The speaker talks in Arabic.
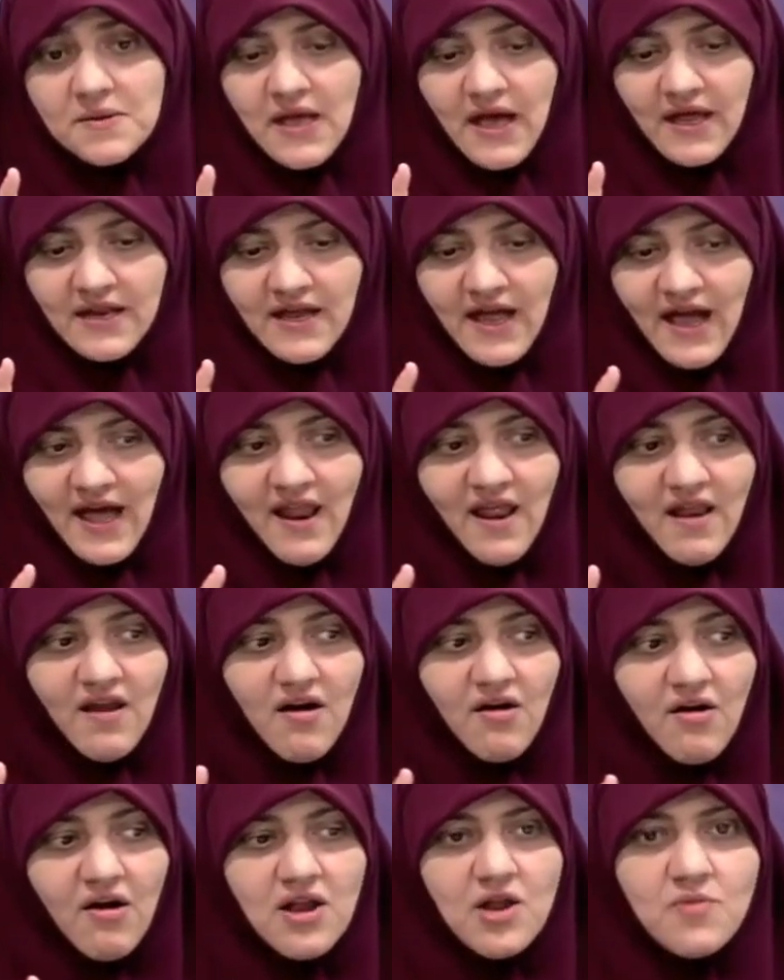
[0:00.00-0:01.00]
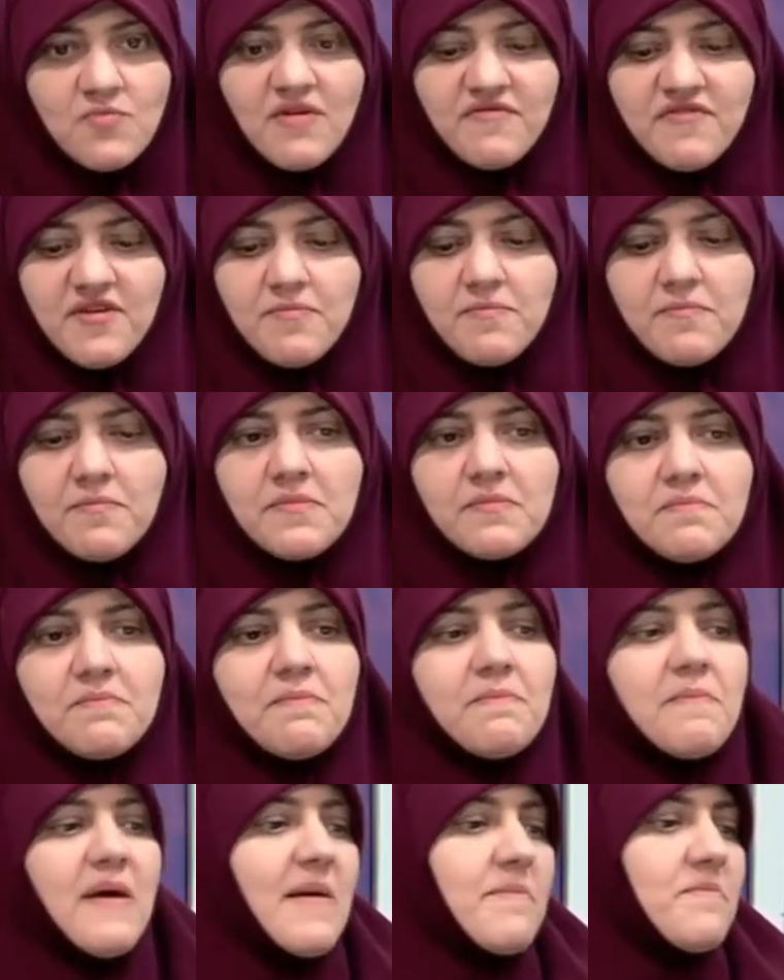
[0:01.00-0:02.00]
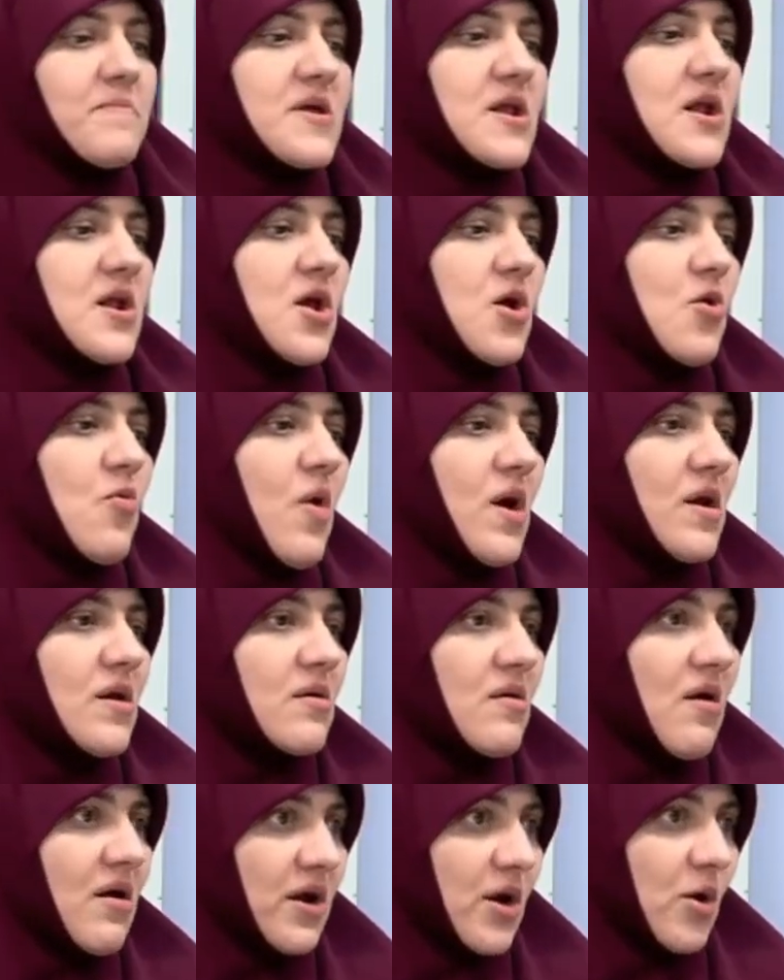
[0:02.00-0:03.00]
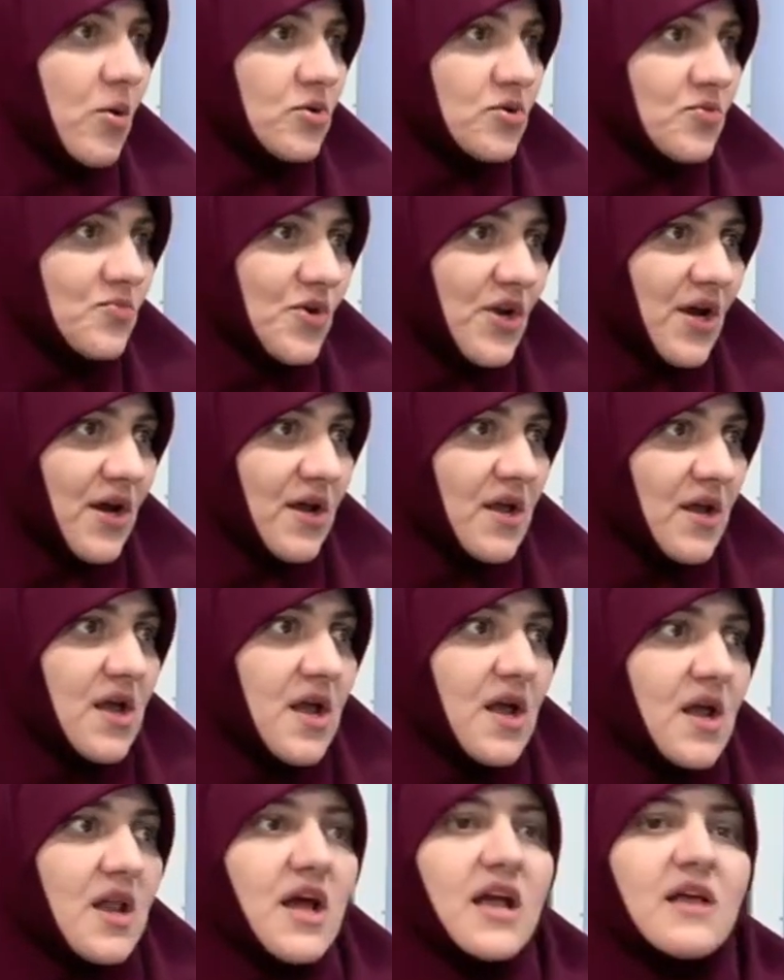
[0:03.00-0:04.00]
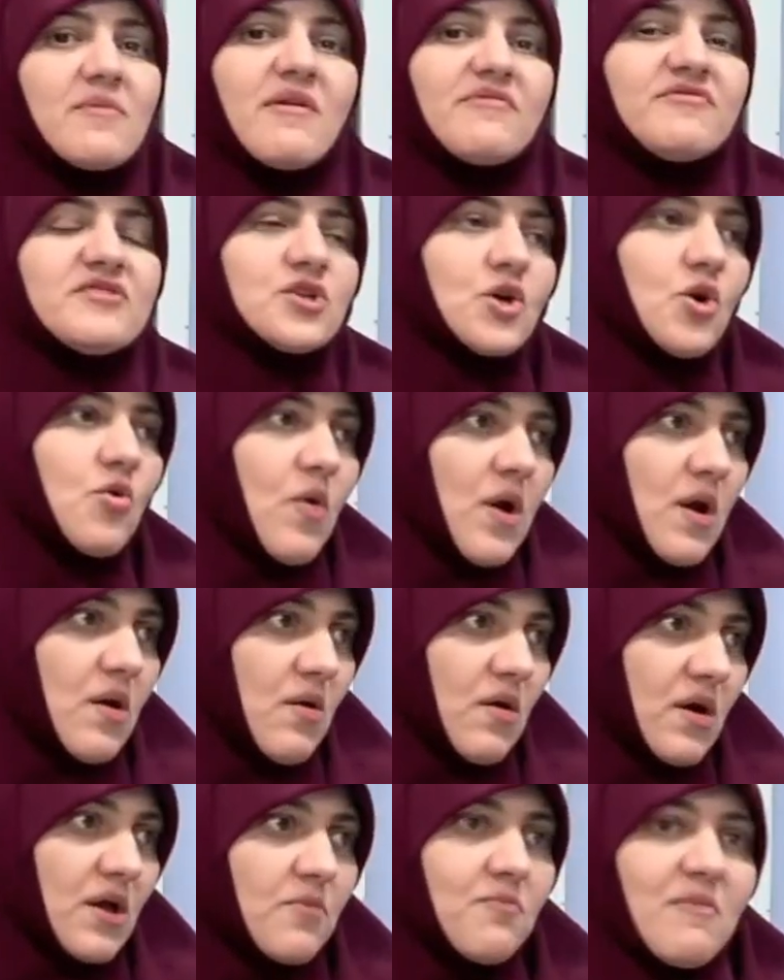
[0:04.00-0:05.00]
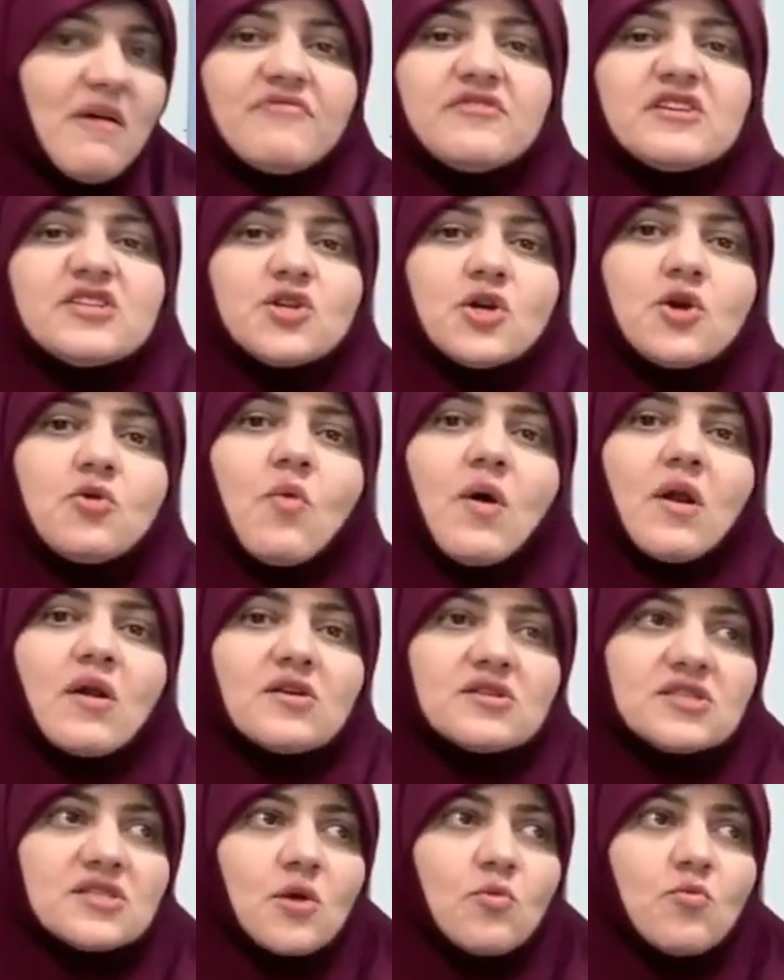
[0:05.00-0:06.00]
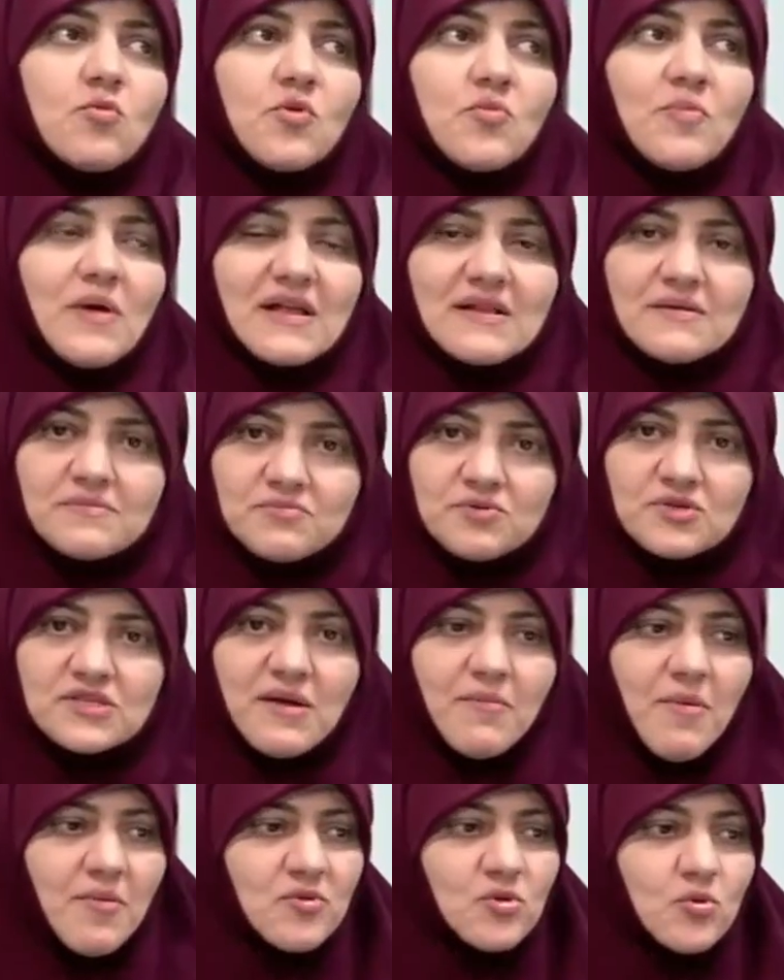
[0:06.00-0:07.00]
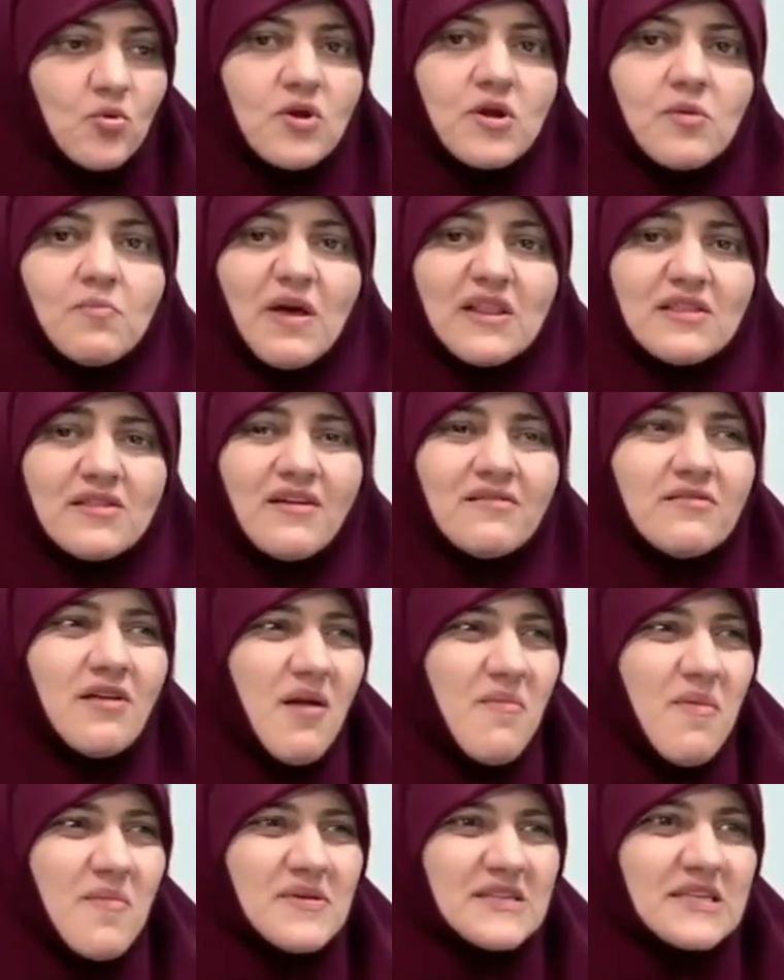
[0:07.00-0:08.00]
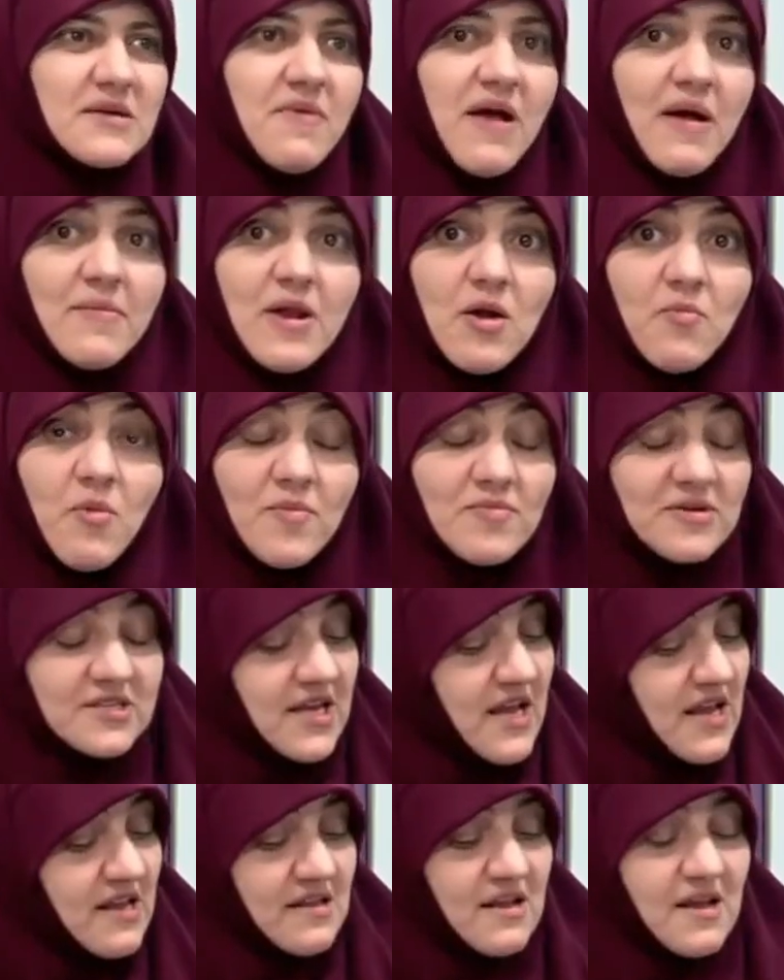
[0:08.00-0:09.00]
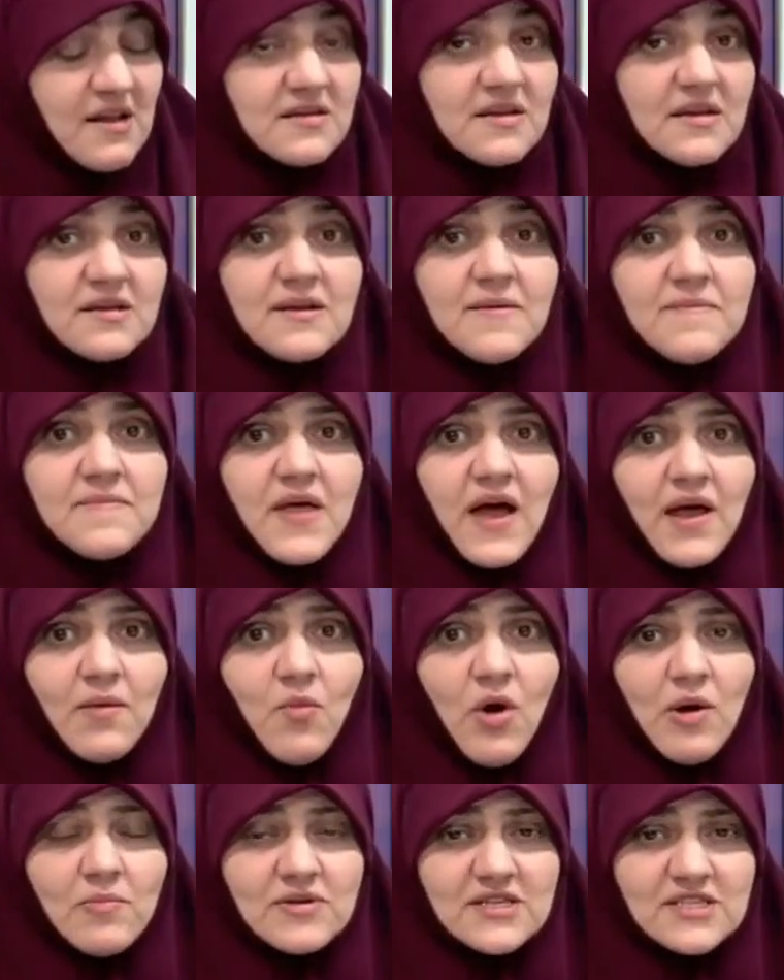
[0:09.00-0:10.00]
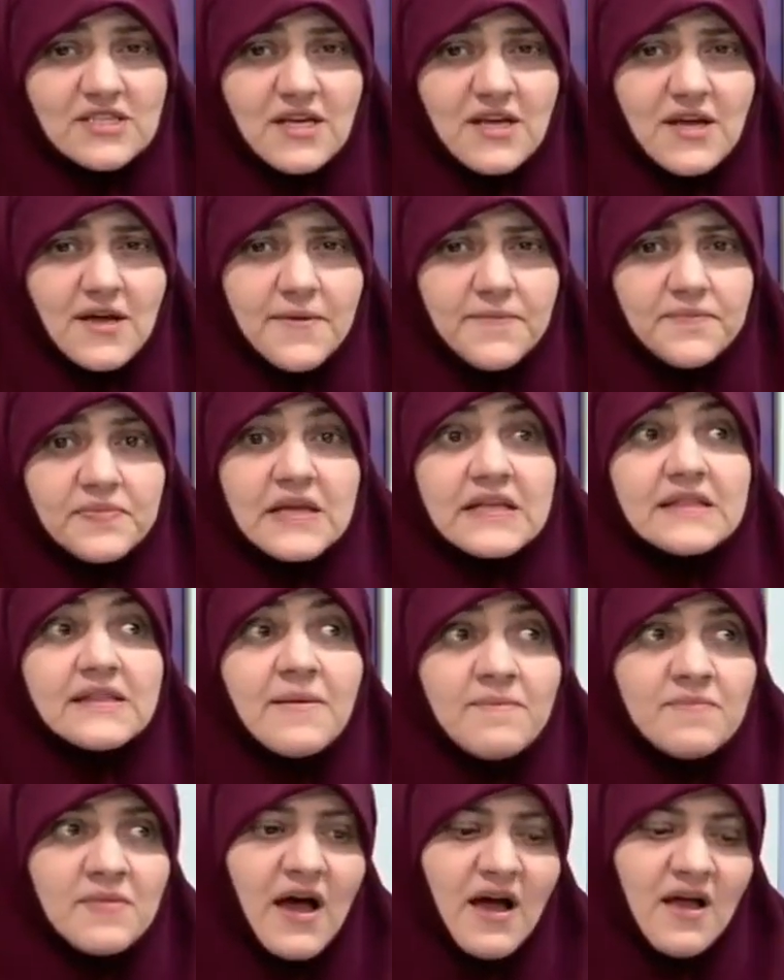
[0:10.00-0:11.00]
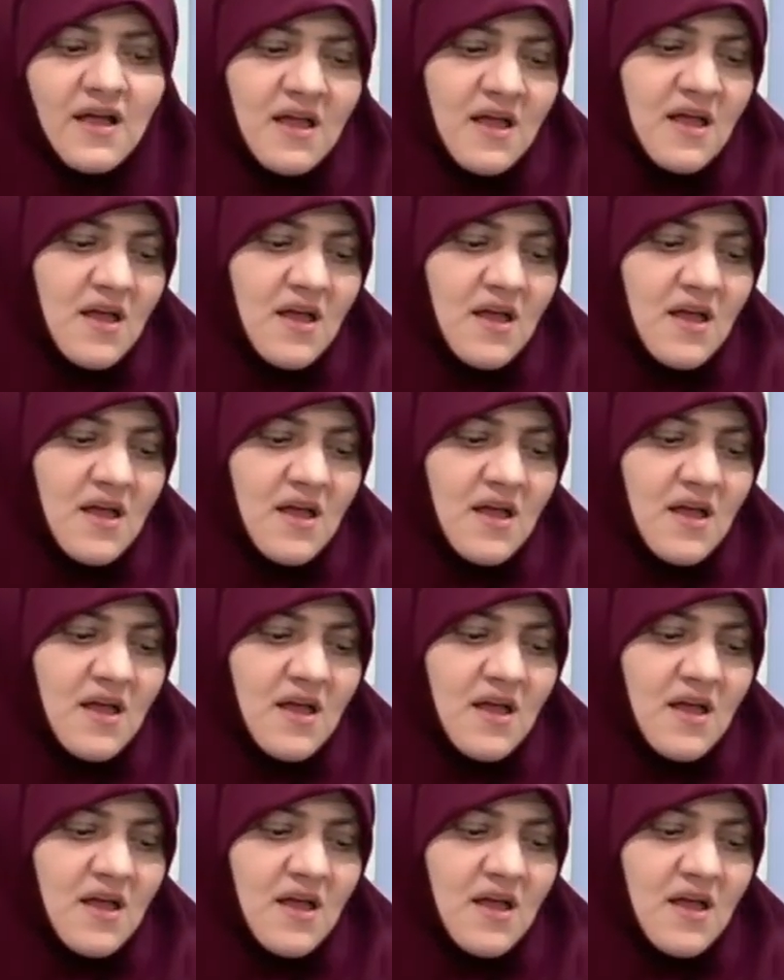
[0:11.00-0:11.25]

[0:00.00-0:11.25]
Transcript: يعني على الاقل يبقى في باب من الحوار الراقي يا اخت منى لكن ما فيش حوار راقي ما فيش حوار اصلا ويبقى زي ما بتقول لك بطل ضرب بس بيعملها معامله سيئه تمنع المعامله السيئه تمنع